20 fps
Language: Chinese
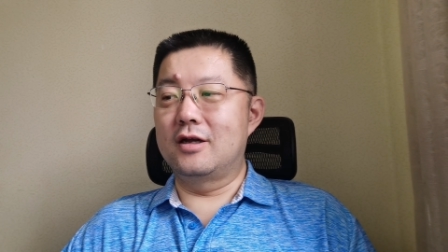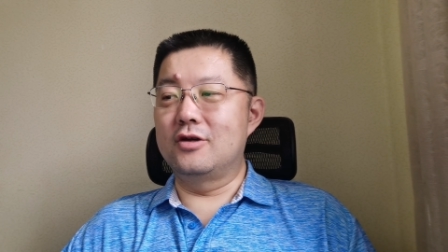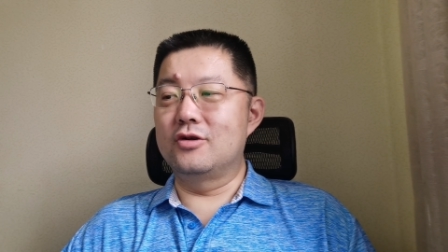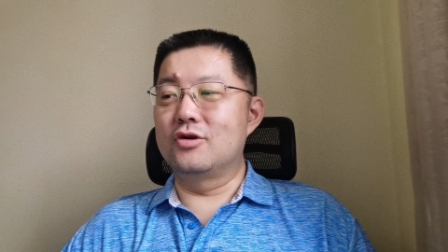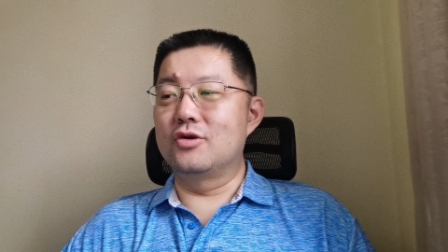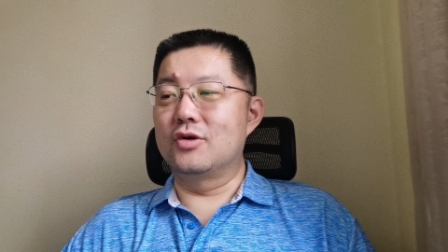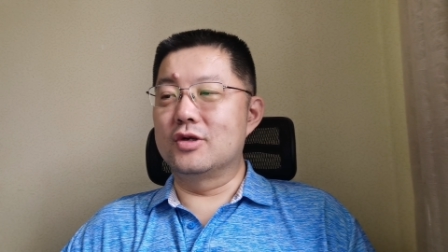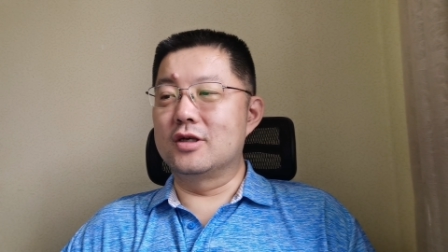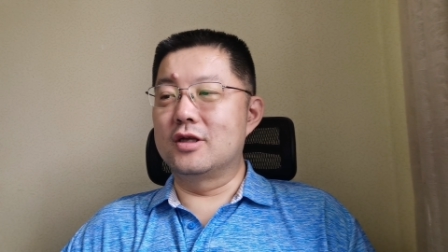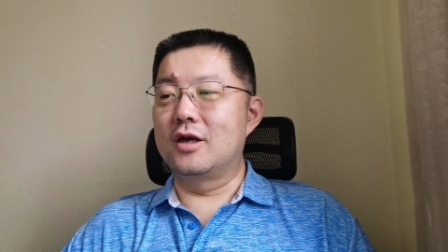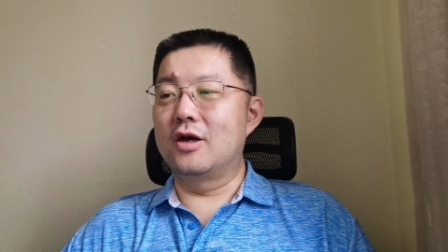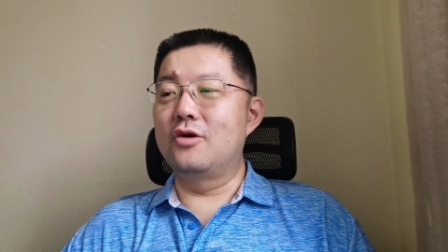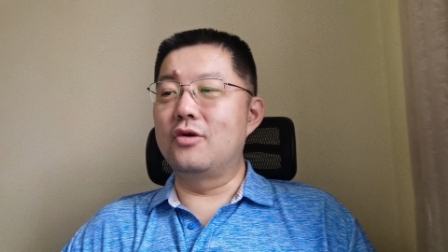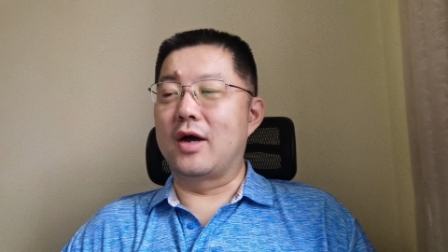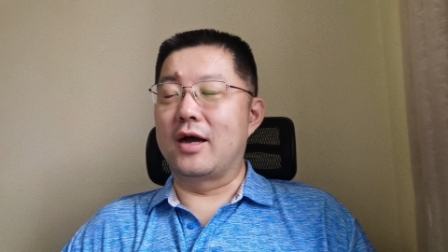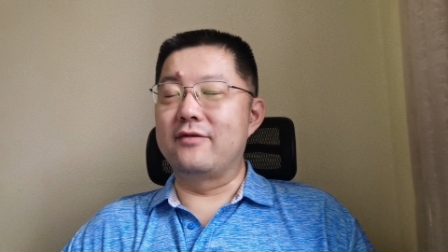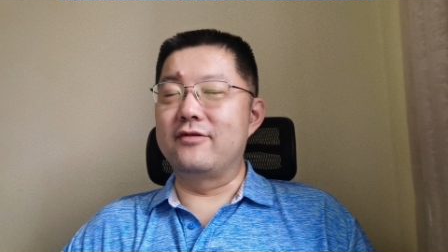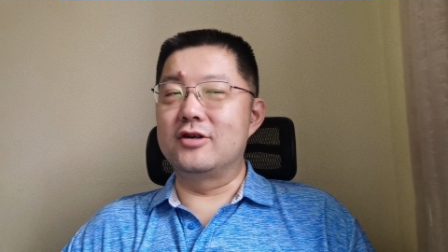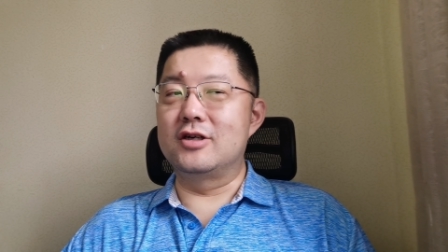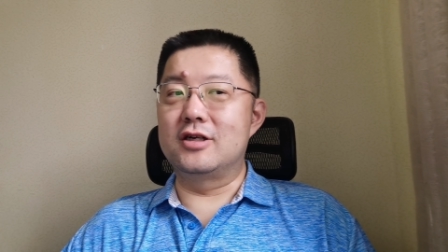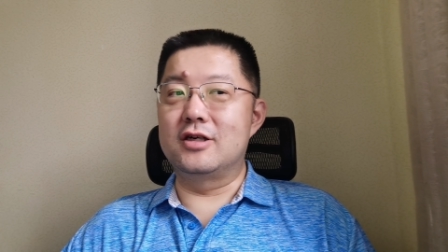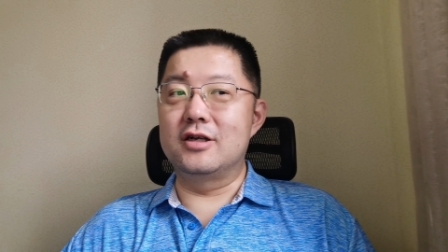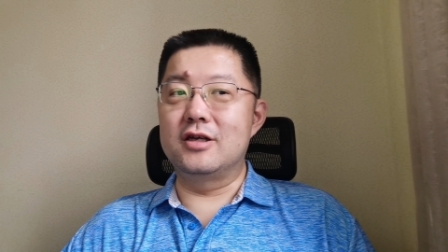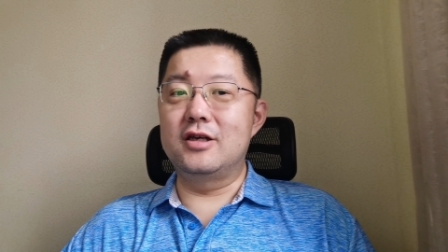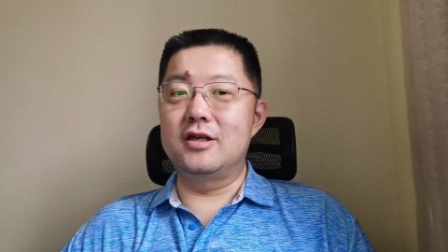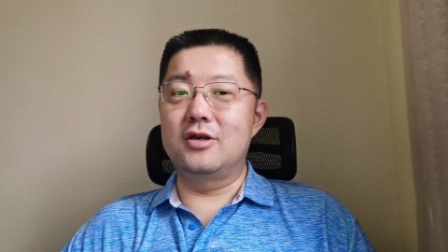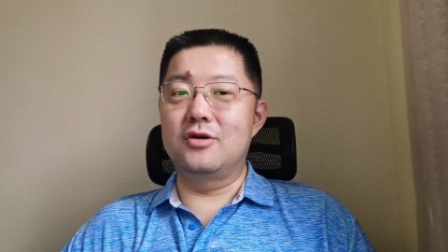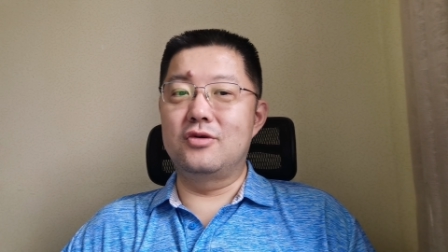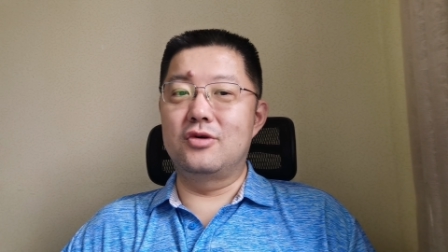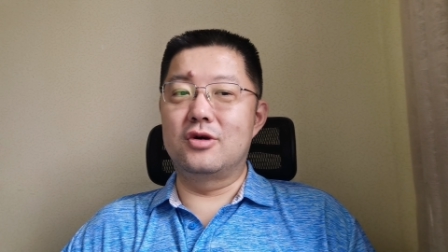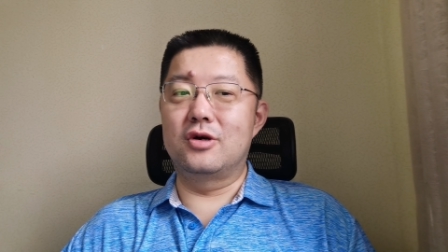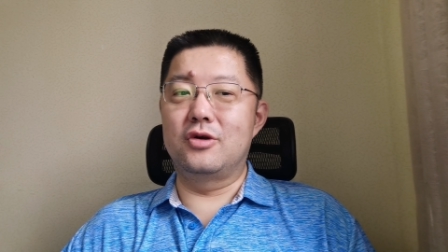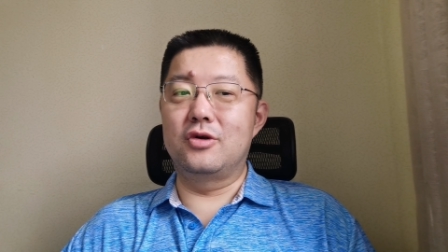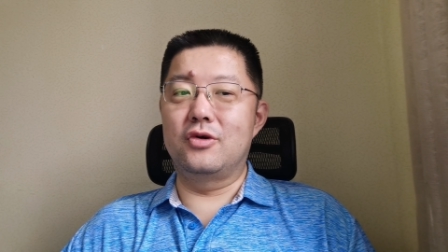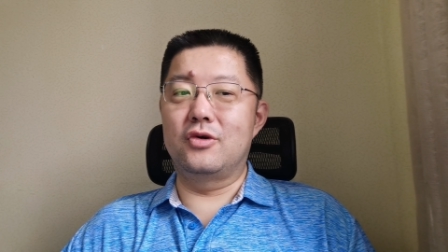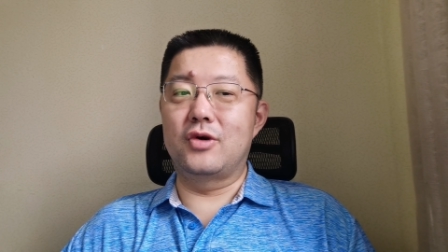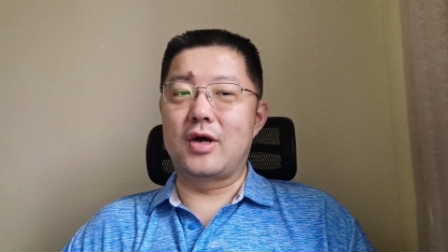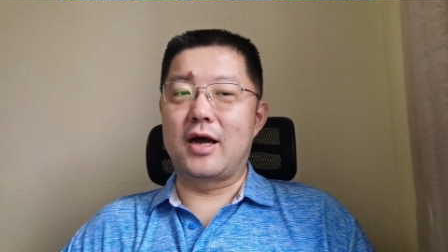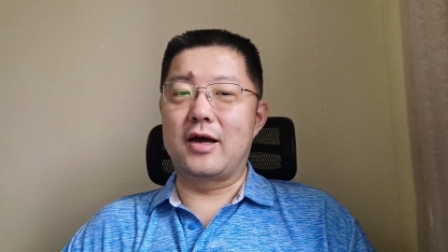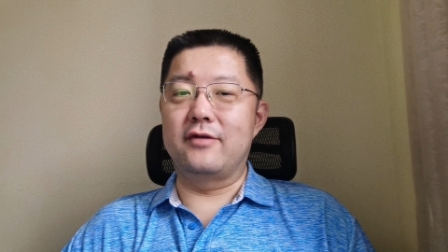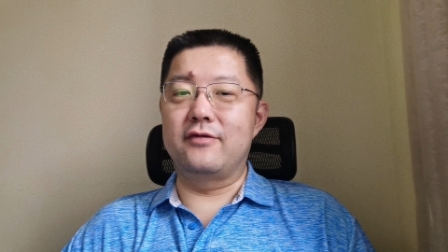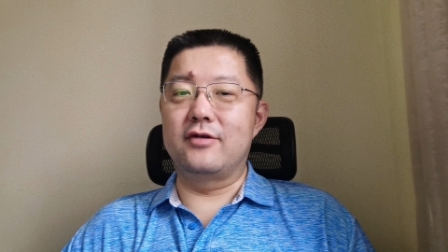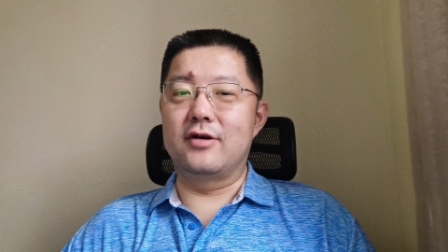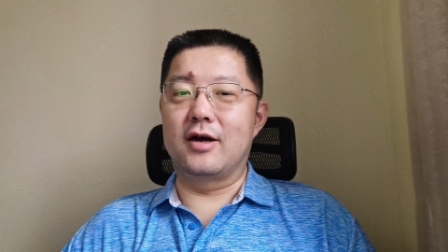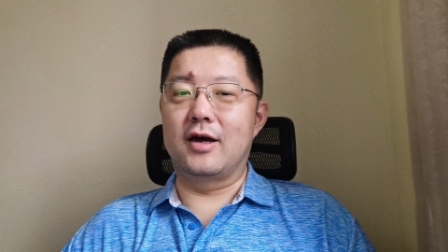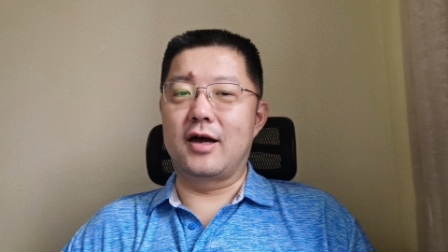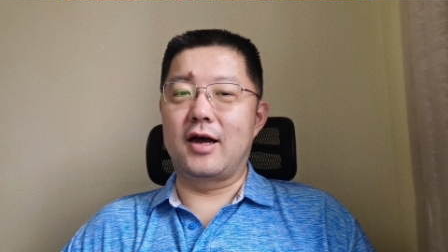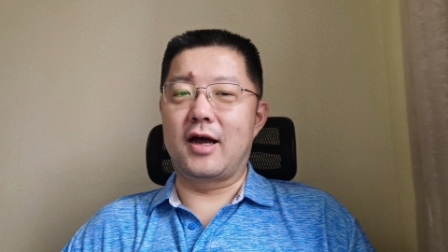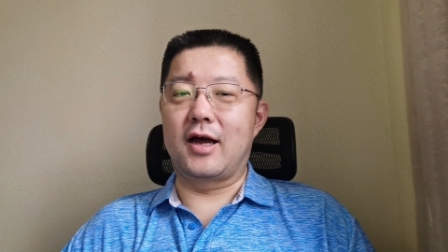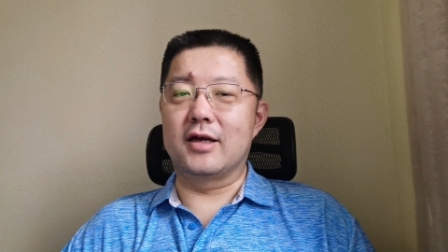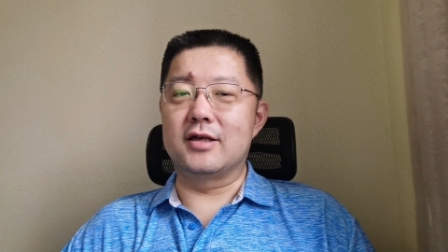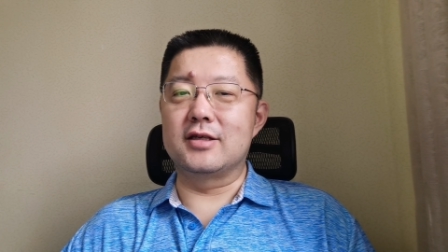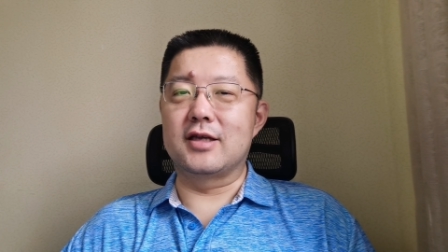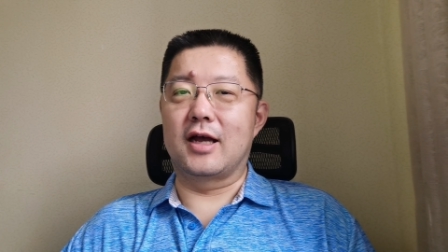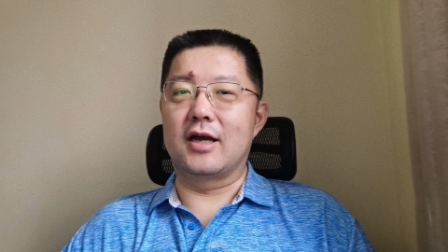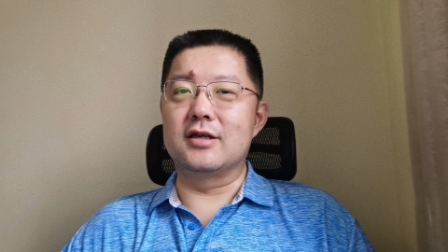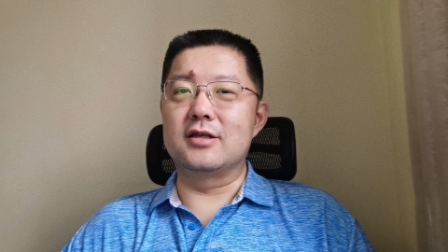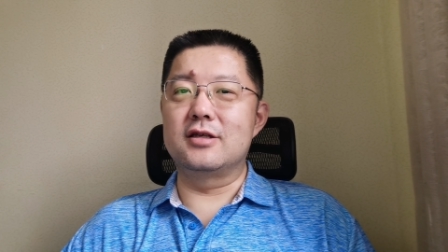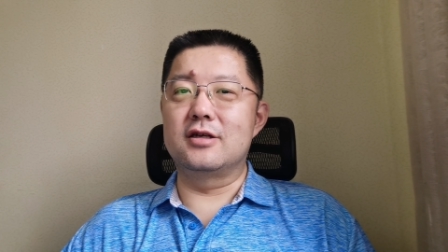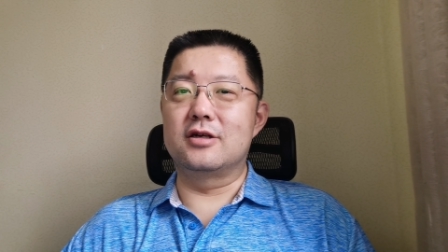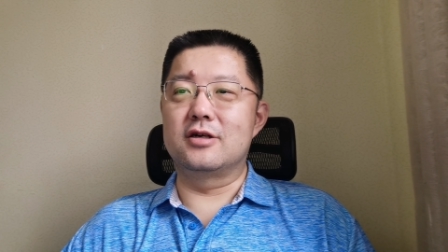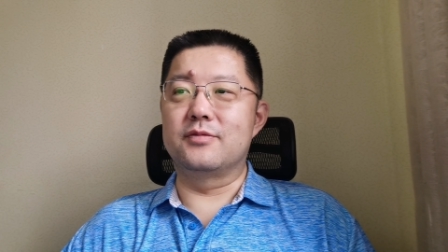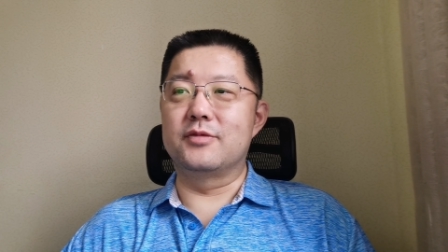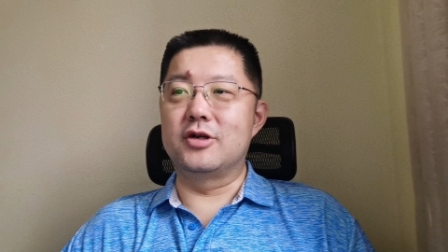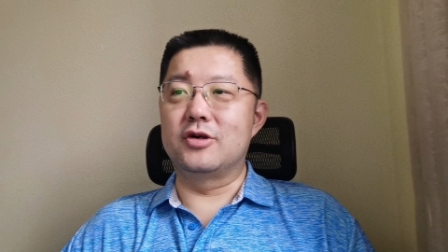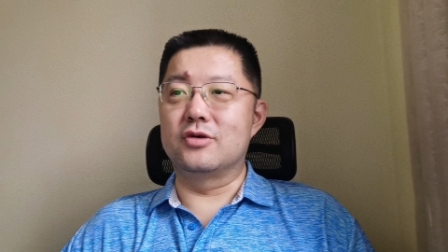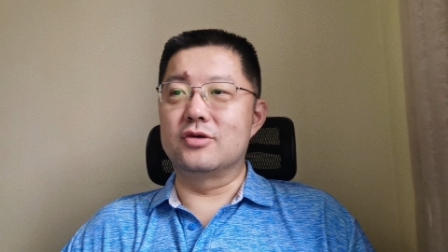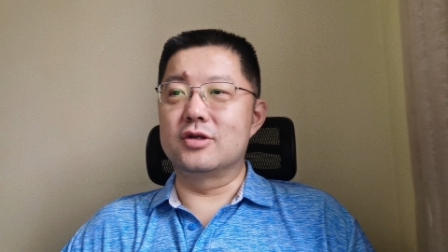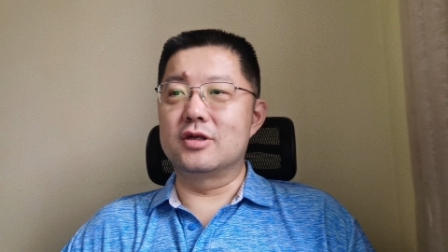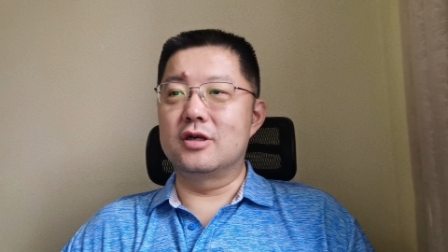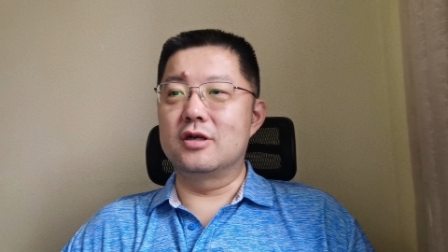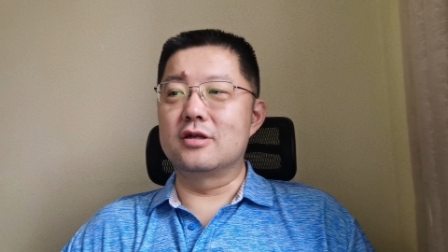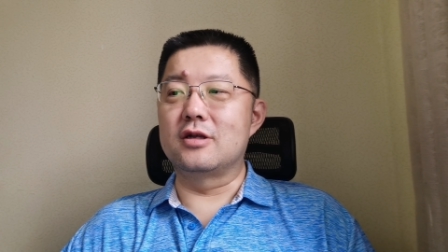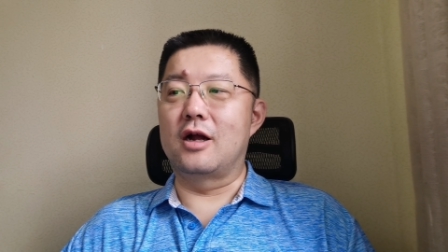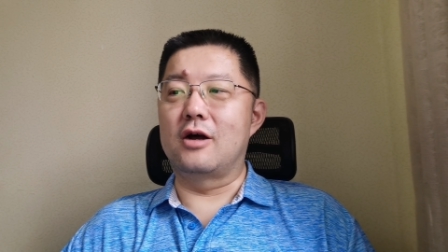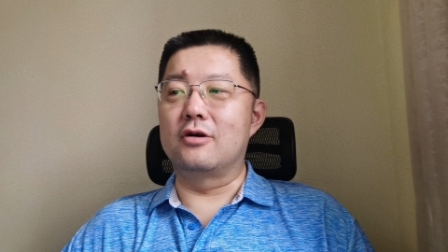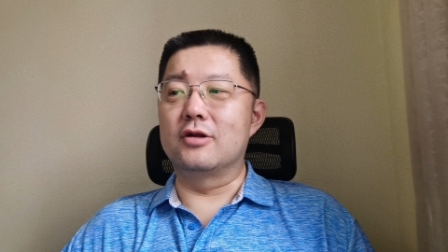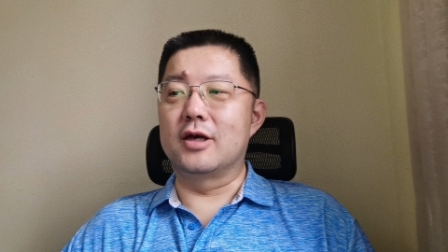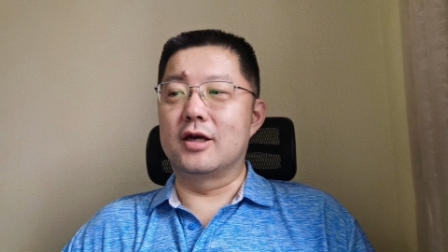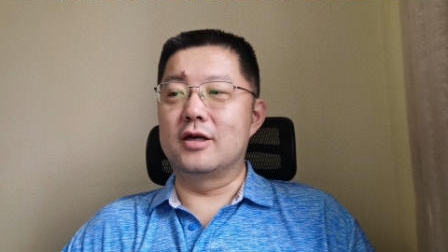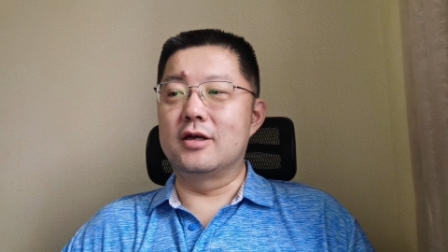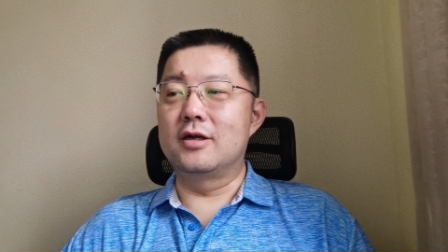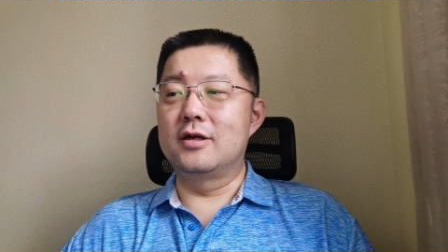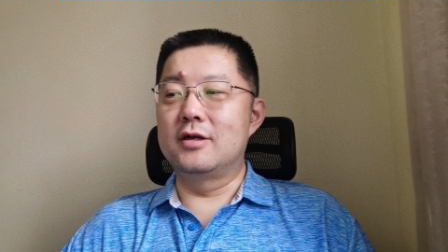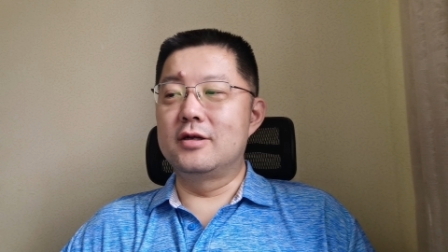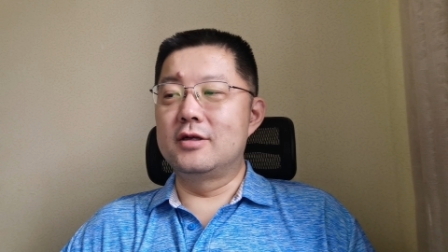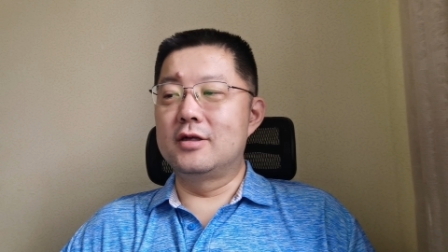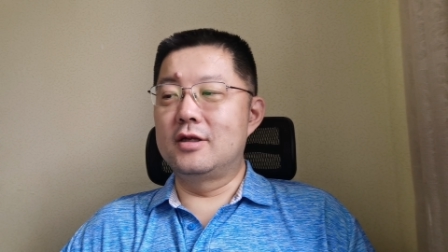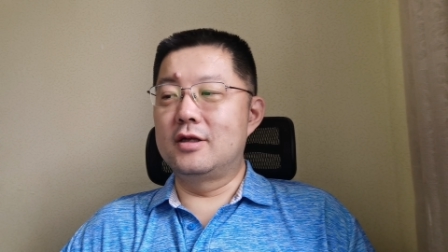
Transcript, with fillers: 但你说我现在用 iPhone 十一或者用 iPhone XS 什么这种更老的，